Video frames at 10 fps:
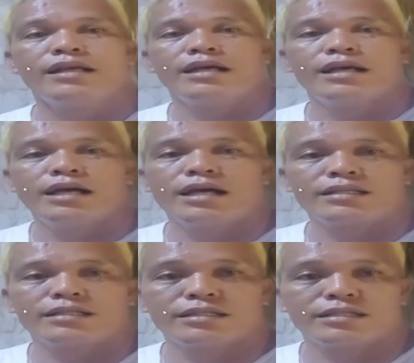At
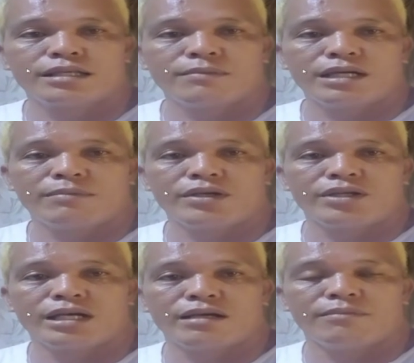abang-abang nyo
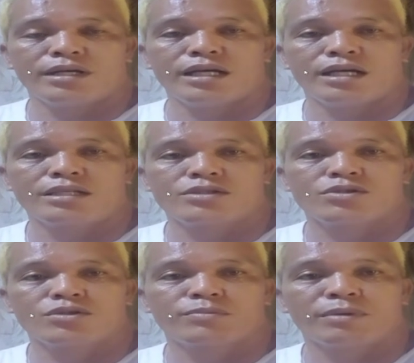na ang mga
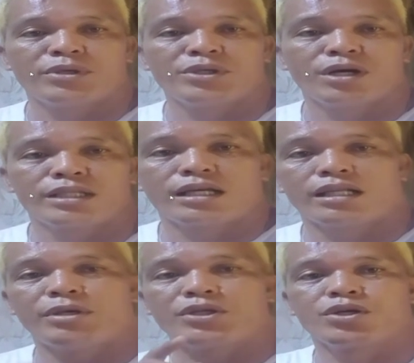susunod pang video at ang
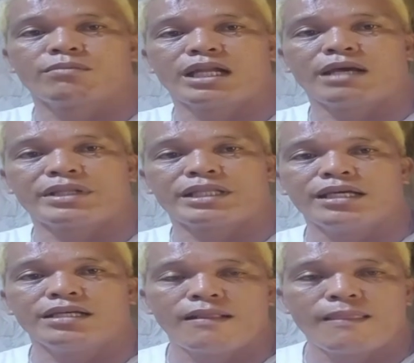adventure. Malapit na.
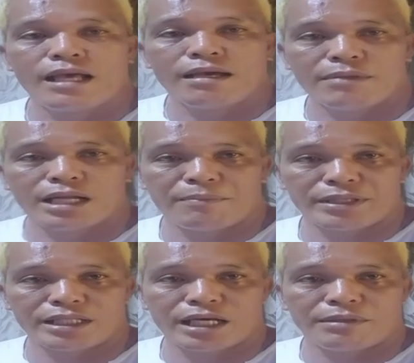Malapit
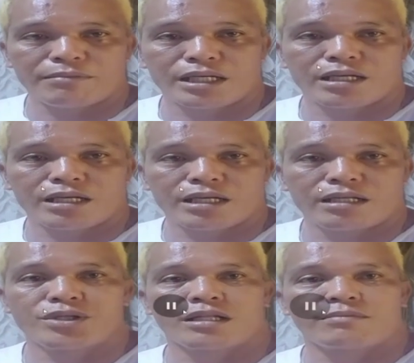na kami
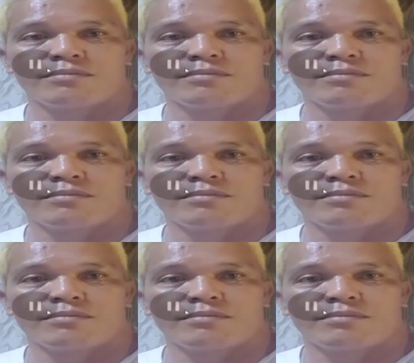mag-adventure at